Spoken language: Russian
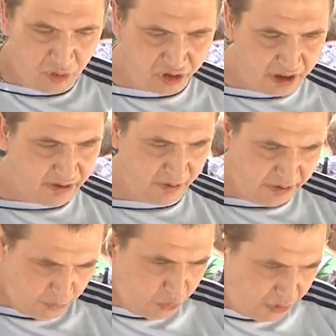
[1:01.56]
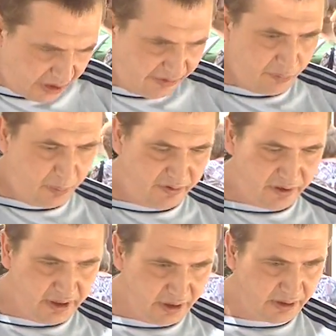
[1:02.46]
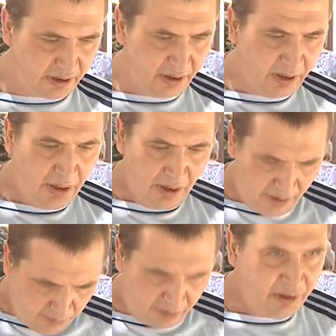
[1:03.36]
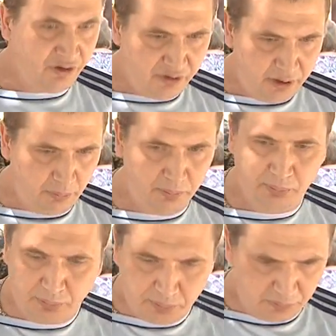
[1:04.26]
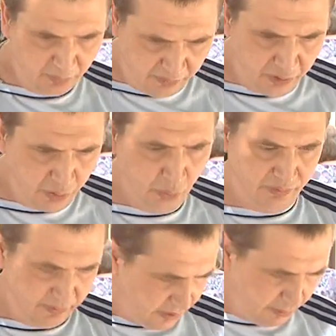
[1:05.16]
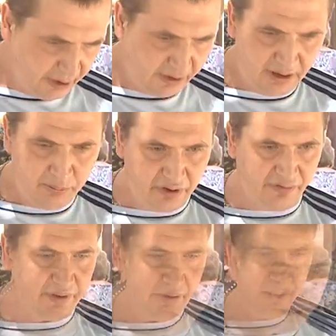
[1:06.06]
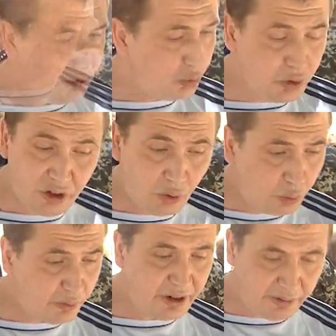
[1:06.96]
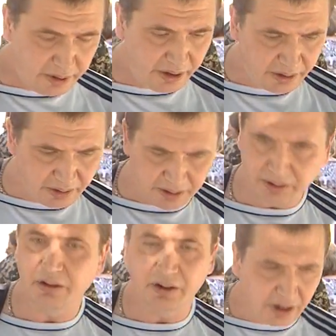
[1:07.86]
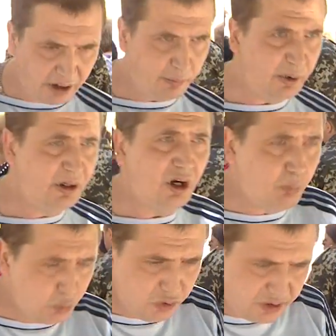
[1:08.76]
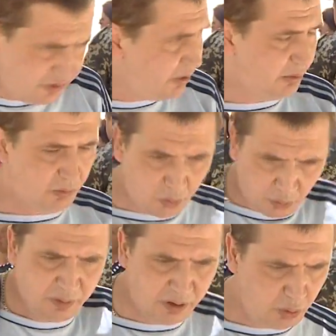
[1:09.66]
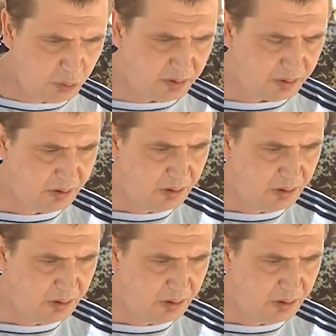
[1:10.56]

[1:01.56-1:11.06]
мы ждать как указов президента. А должны вернуть ребят на место. Нету никакого доверия к армии. Как будут идти новые люди,